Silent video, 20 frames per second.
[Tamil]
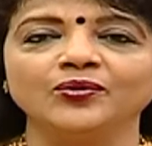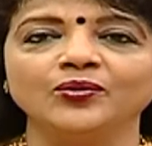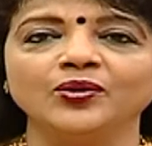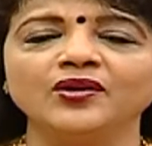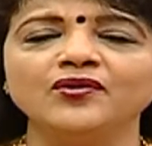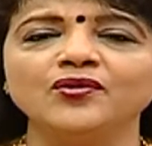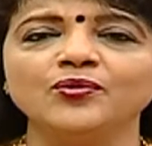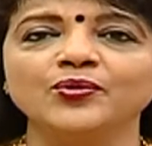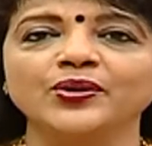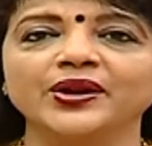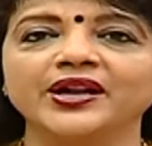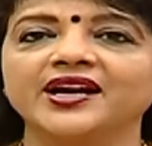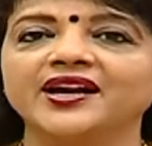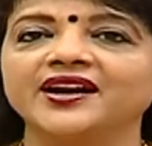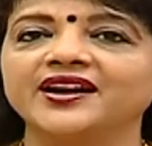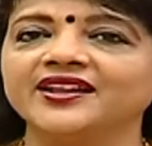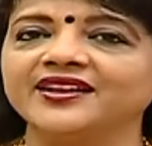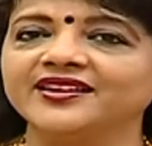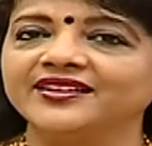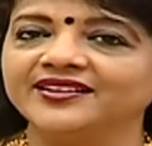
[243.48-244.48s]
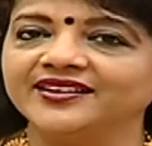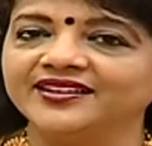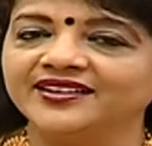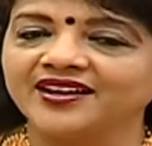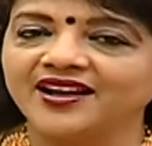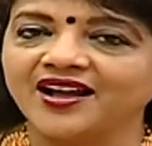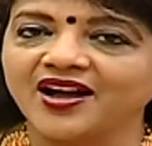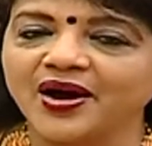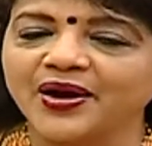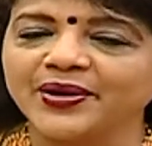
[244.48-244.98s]
உணவு முறைகளில்
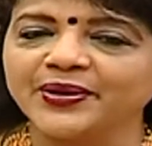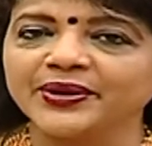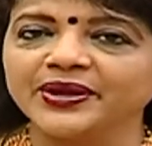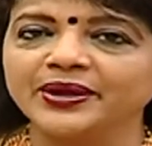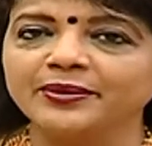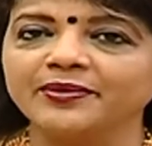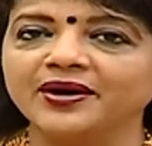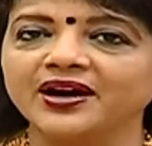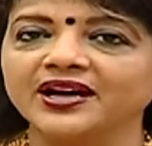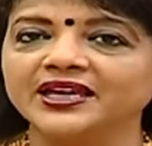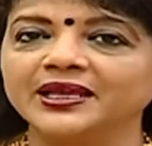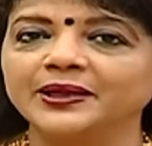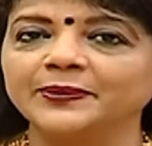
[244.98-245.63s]
ஆரோக்கியமாக